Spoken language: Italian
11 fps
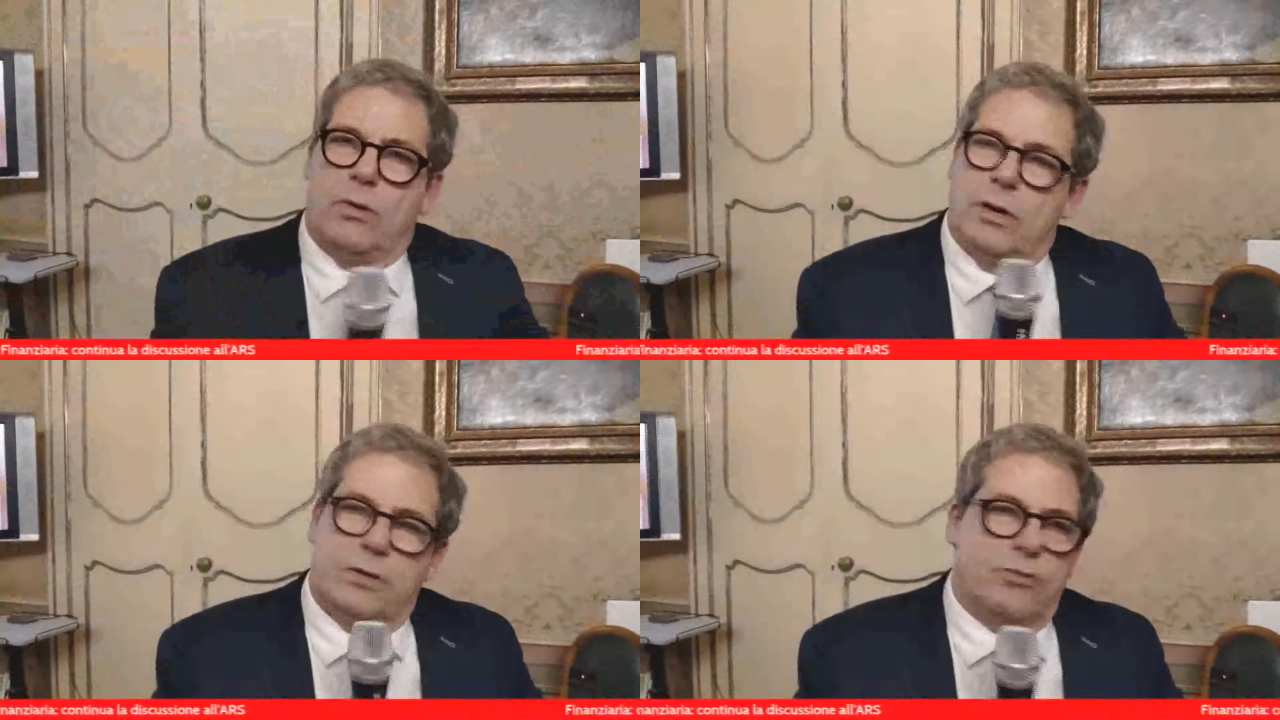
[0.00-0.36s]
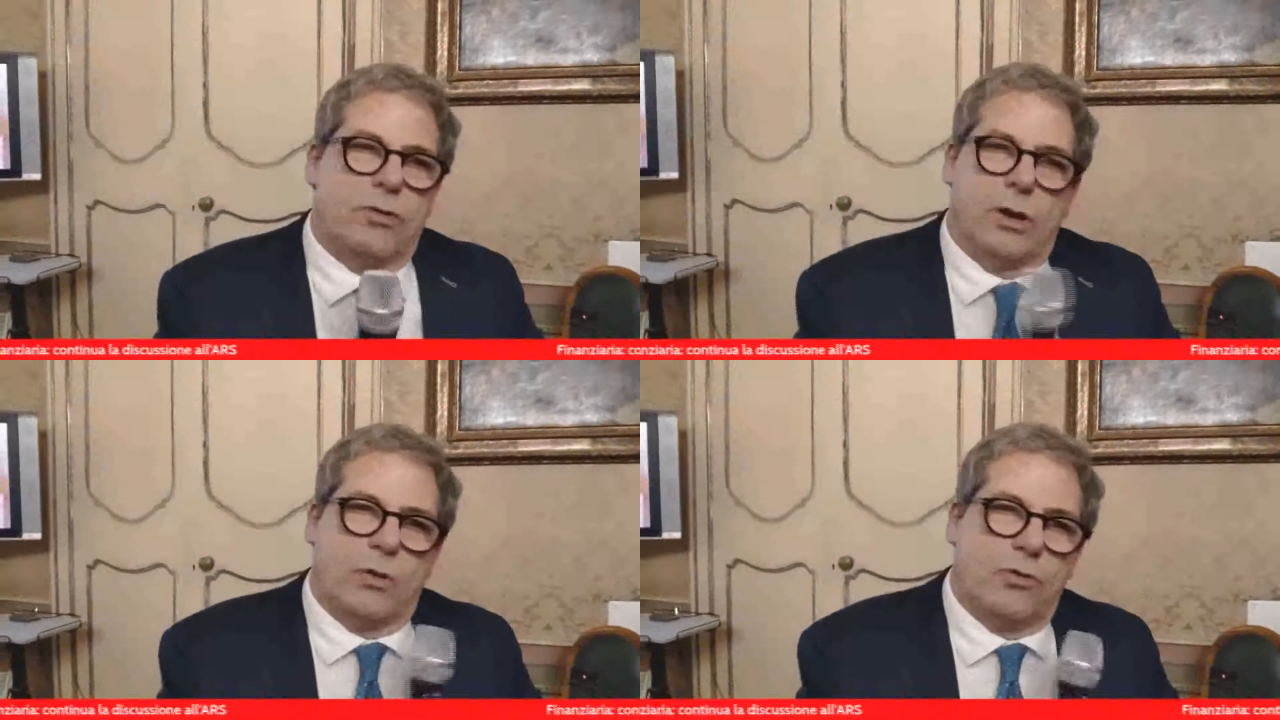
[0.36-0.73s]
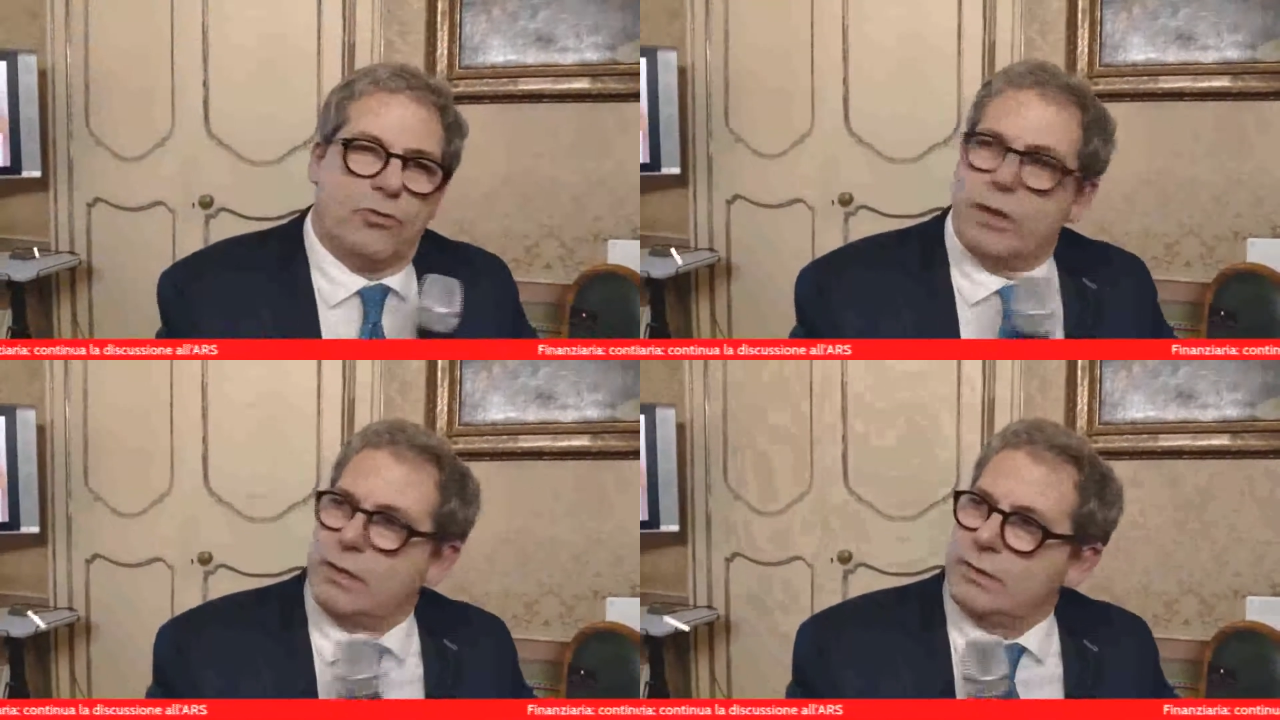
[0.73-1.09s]
con la zona
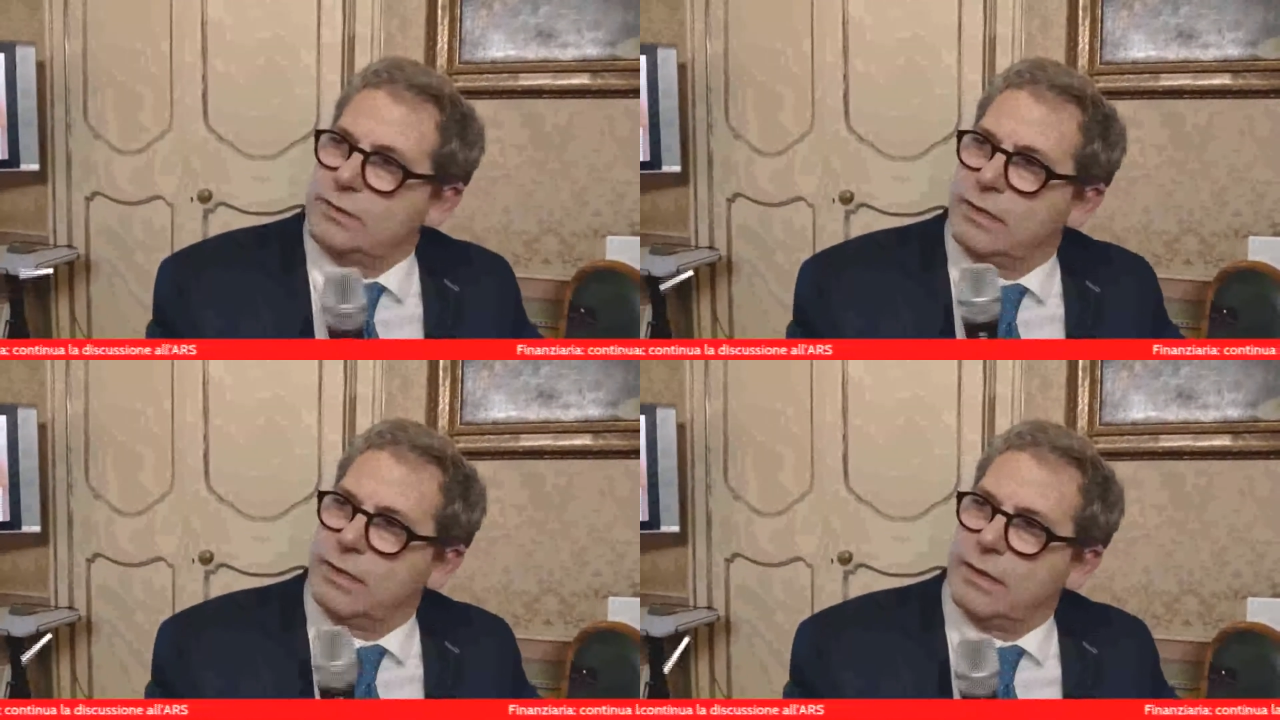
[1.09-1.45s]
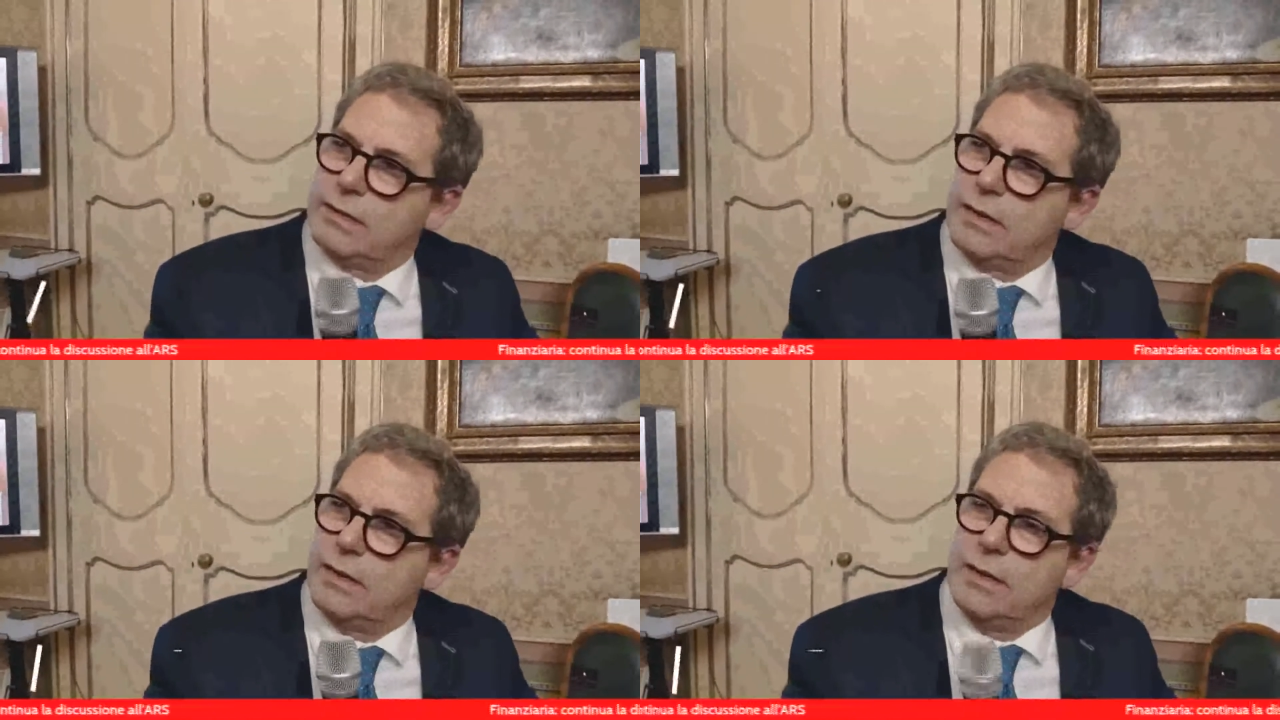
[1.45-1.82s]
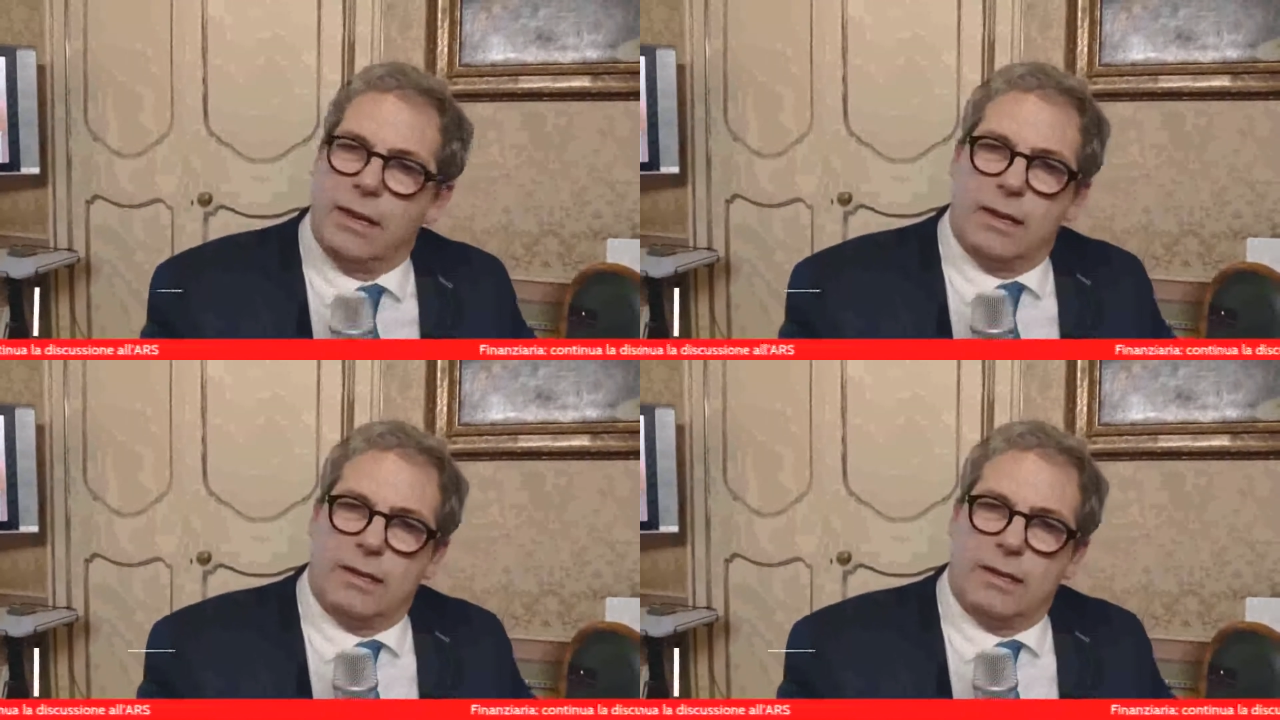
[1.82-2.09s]
rossa che ci è stata data